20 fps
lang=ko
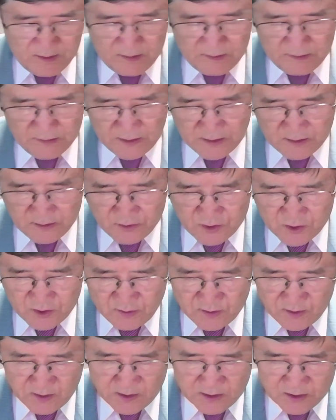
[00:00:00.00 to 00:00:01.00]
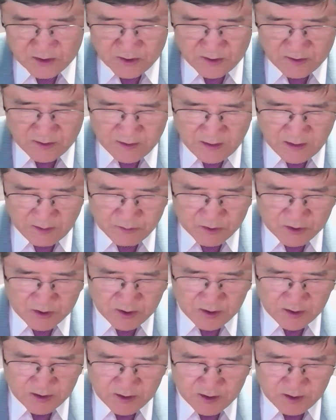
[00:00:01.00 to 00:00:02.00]
나는 전능하신 아버지
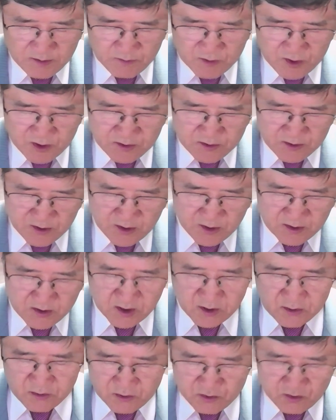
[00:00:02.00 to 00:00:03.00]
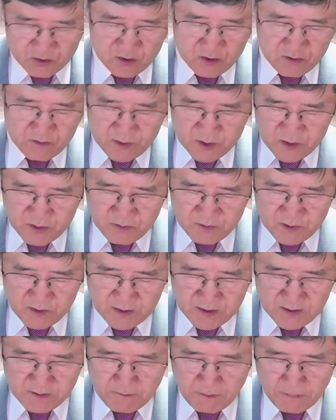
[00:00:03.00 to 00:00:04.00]
하나님 천지의 창조주를
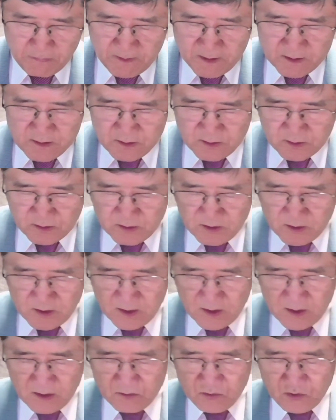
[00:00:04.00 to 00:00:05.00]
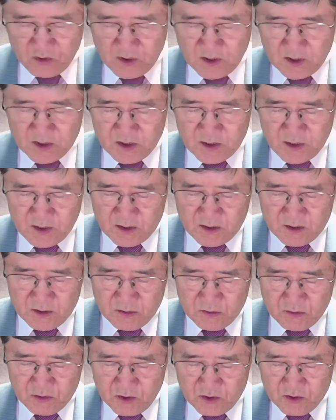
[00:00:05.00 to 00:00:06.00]
믿습니다. 나는 그의 유일하신 아들
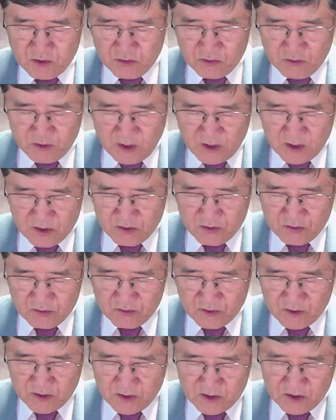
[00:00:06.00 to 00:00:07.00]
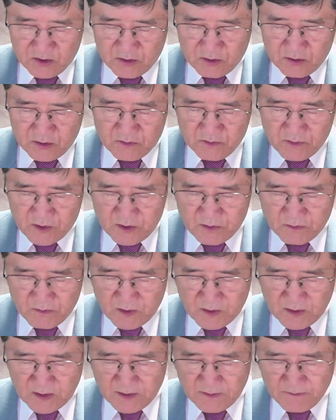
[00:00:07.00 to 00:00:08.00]
우리 주 예수 그리스도를
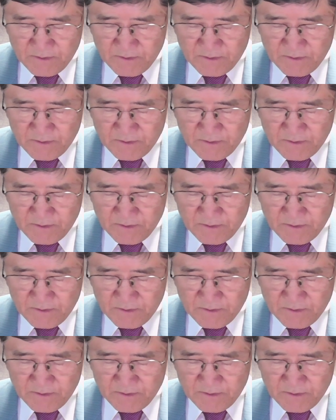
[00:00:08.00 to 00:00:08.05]
믿습니다.